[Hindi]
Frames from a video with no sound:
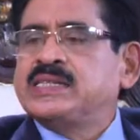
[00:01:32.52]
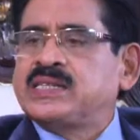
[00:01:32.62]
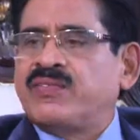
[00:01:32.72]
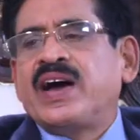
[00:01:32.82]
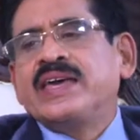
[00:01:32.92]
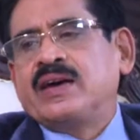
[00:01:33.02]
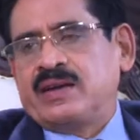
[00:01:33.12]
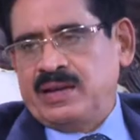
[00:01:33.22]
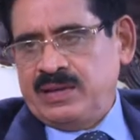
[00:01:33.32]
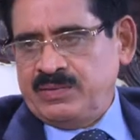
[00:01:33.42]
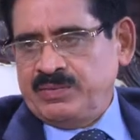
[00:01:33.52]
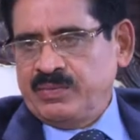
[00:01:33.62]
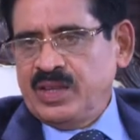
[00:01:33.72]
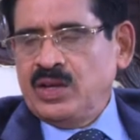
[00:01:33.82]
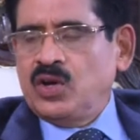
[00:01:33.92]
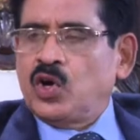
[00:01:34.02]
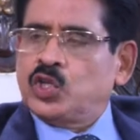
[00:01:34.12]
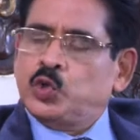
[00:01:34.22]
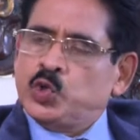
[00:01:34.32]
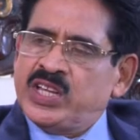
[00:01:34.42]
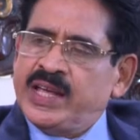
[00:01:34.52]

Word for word: सफाई करना और दूसरे